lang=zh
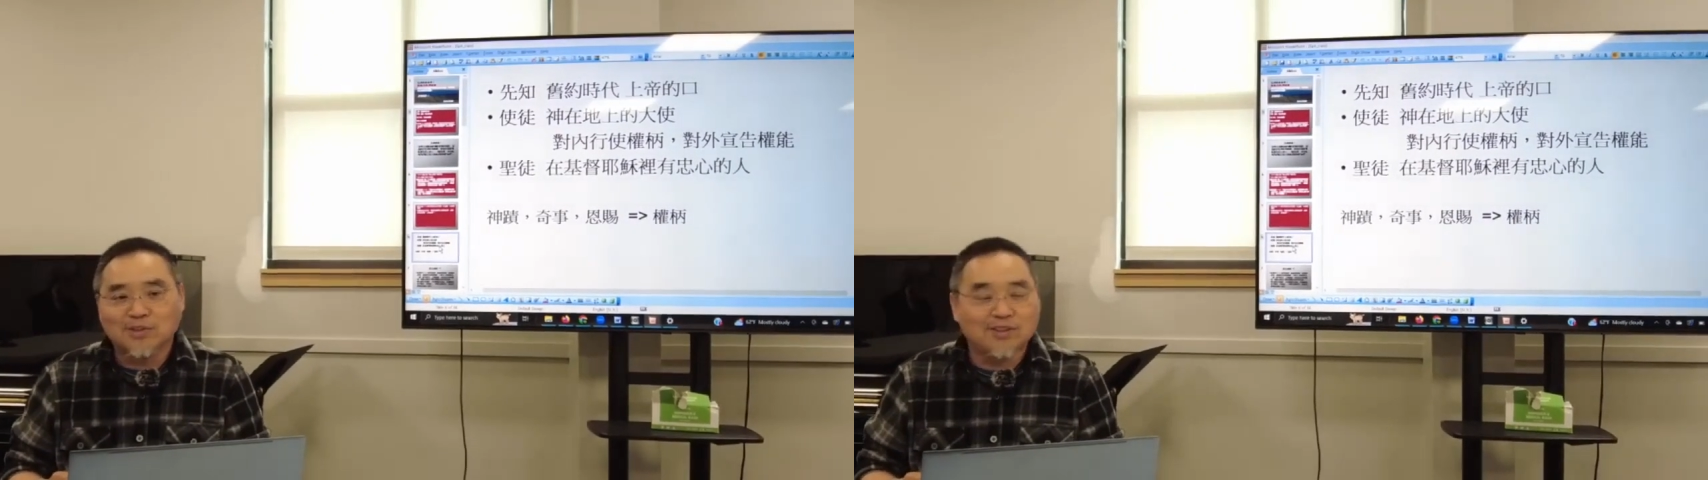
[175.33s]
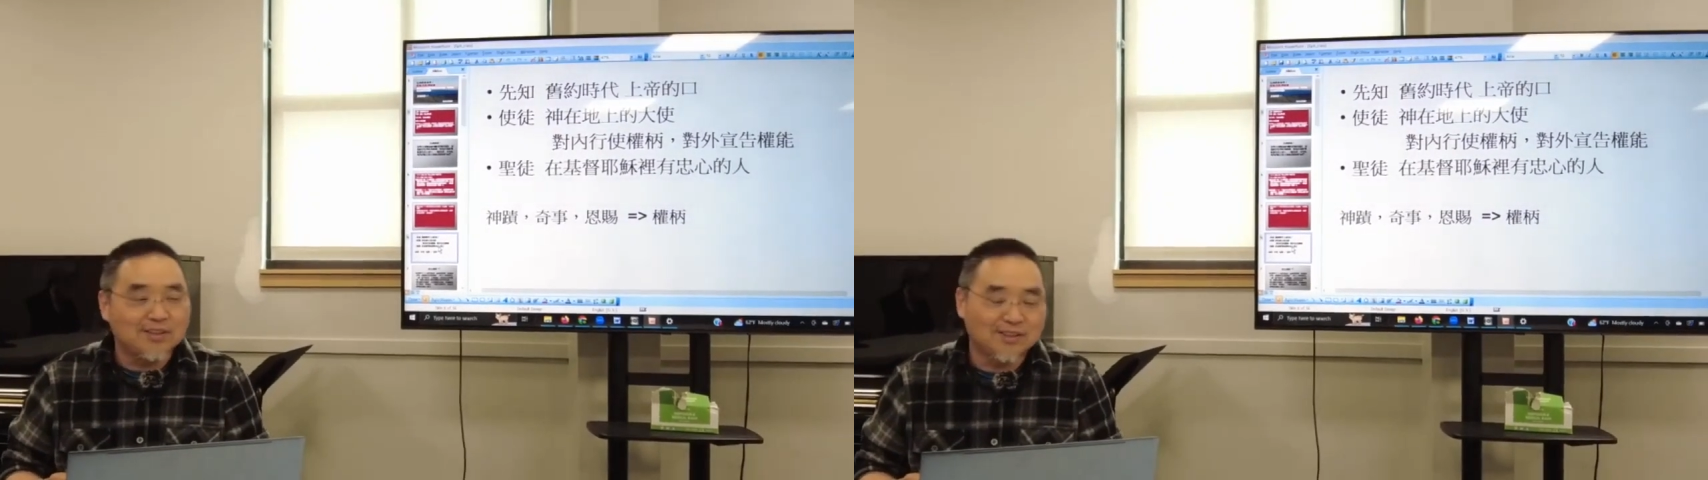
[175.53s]

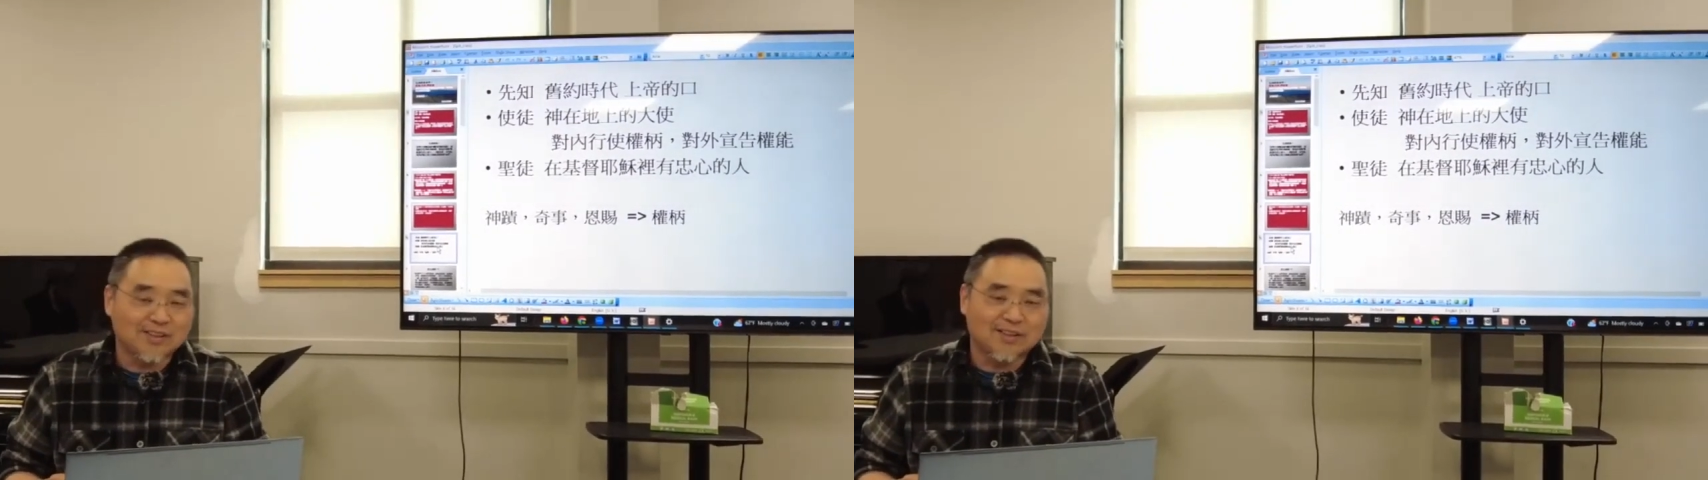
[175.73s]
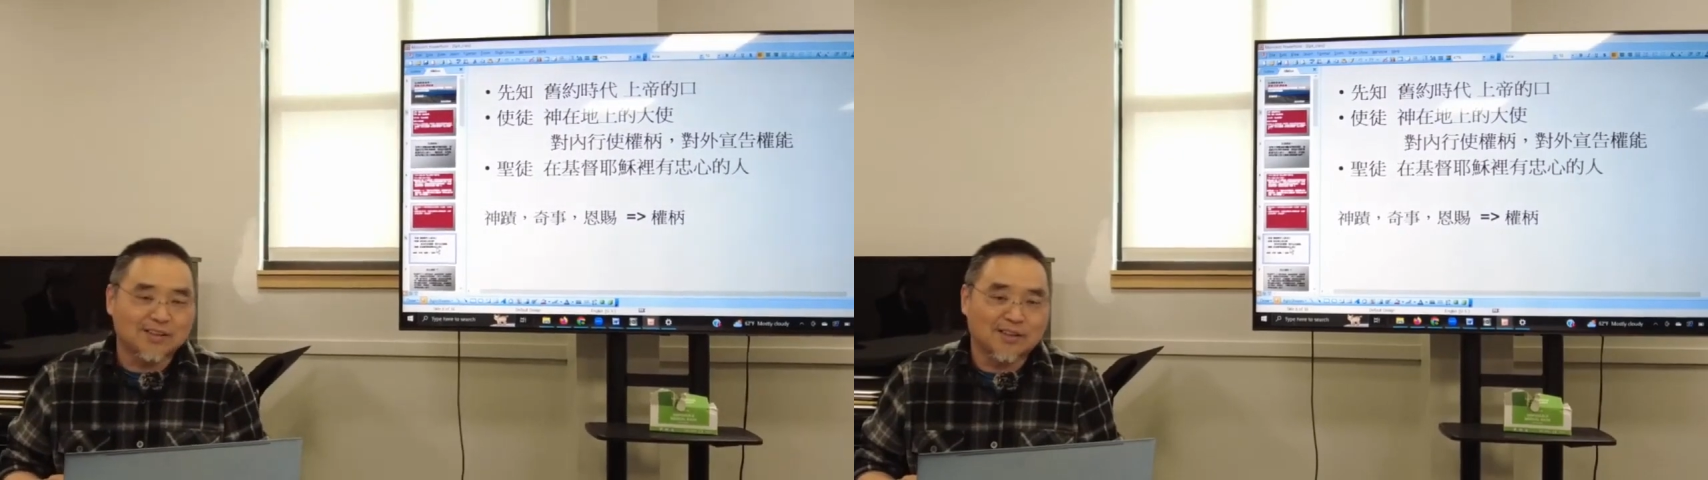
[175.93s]
其一
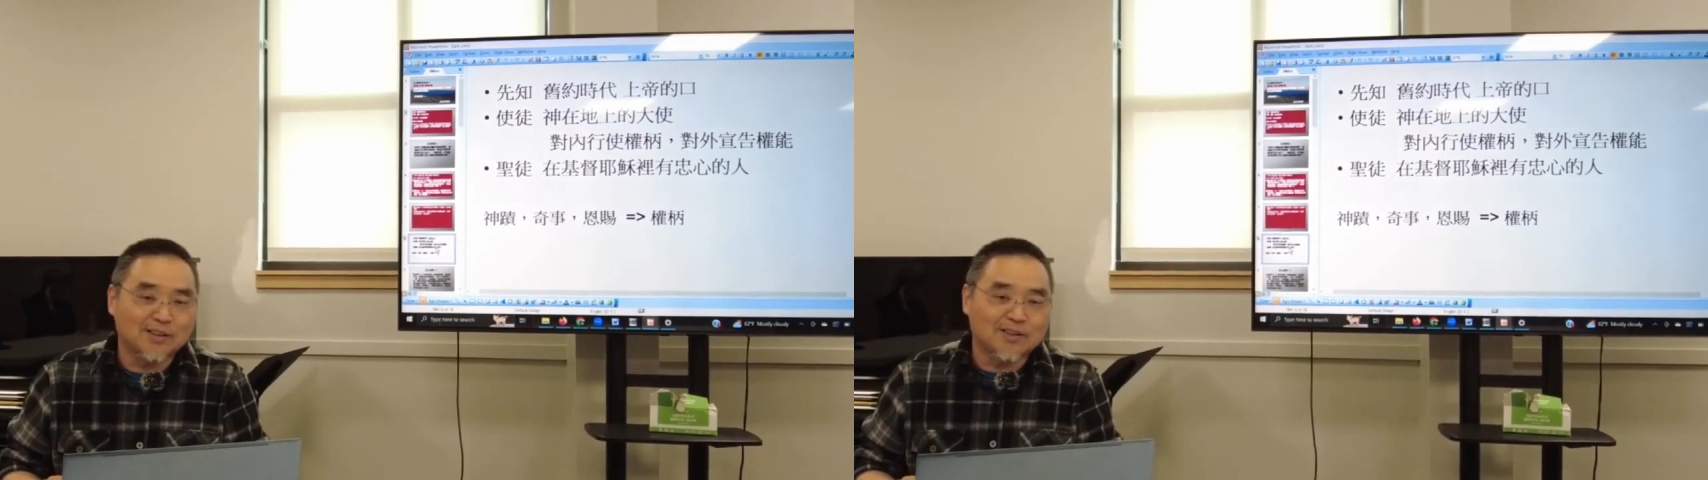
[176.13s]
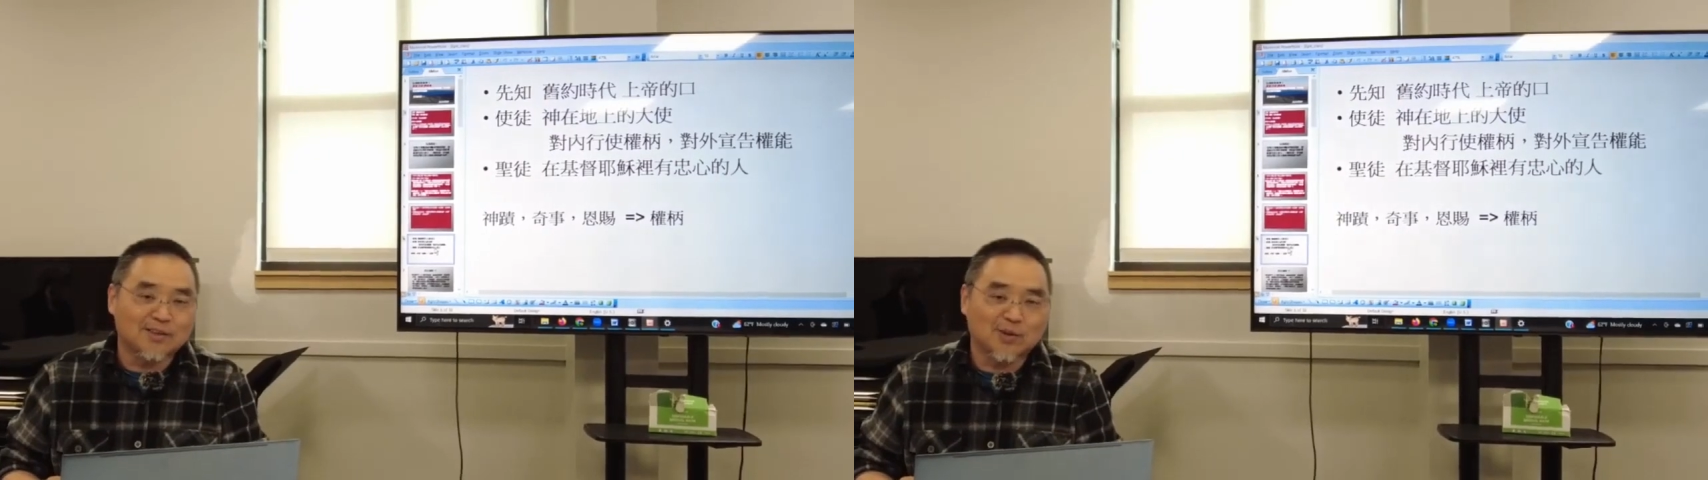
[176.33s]
生，可
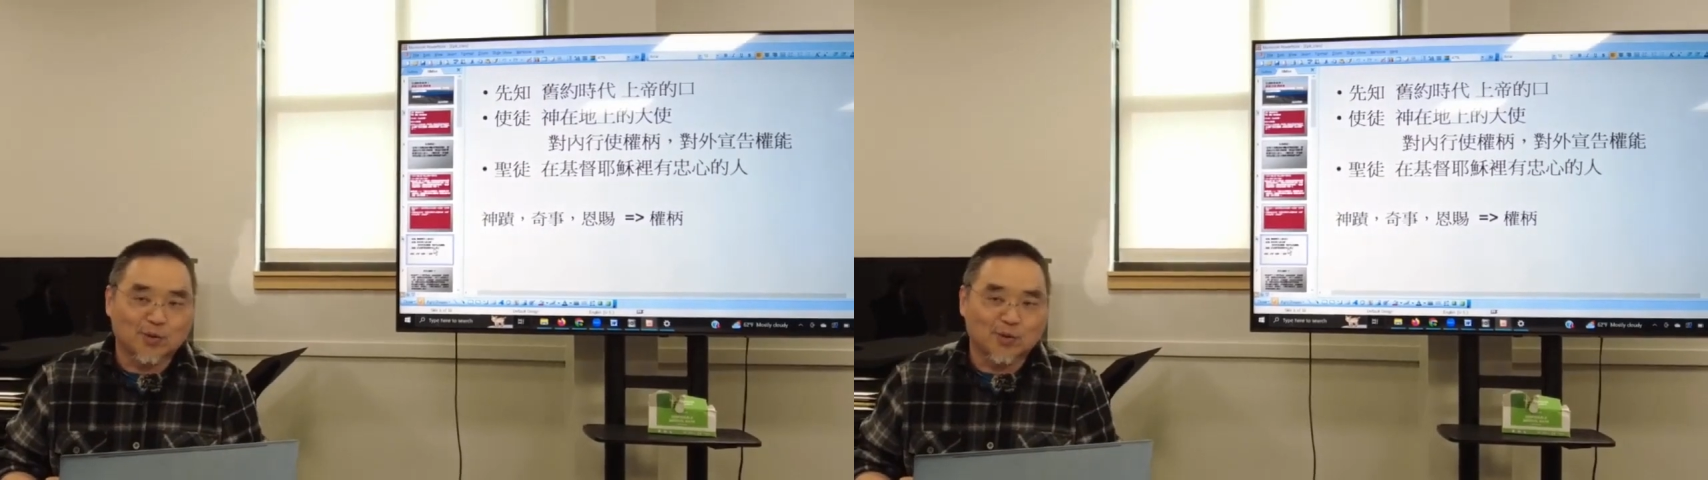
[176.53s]
能